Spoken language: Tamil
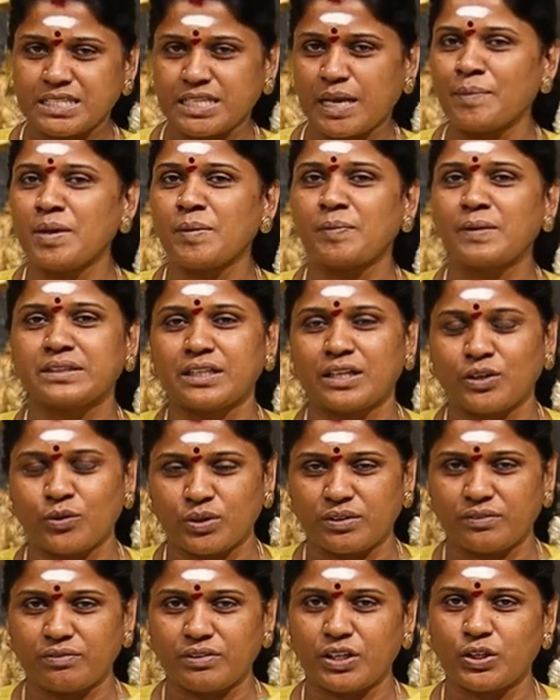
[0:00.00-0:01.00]
சமீபத்தில்
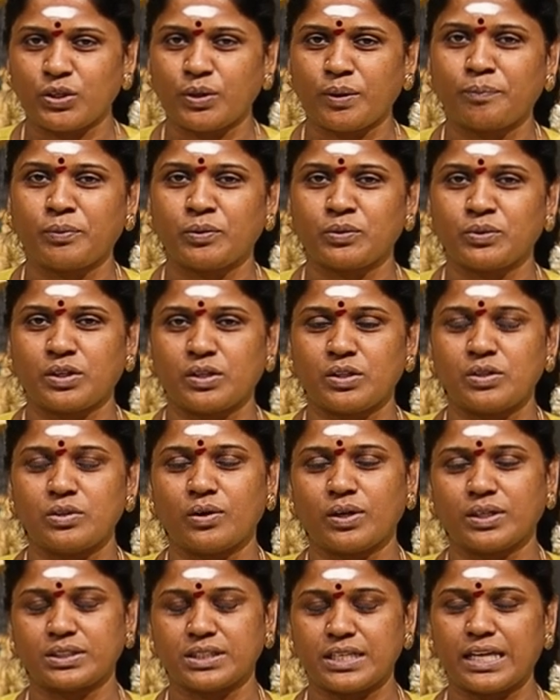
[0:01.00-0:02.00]
ஒரு வீடியோ
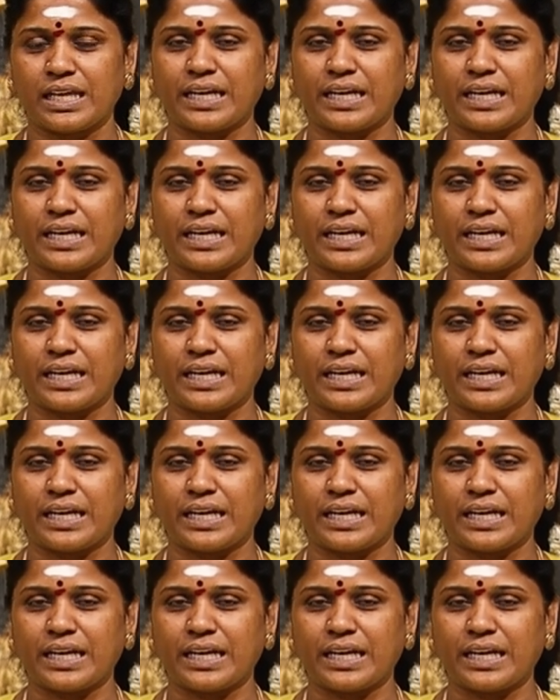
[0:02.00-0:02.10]
போட்டிருந்தோம் அது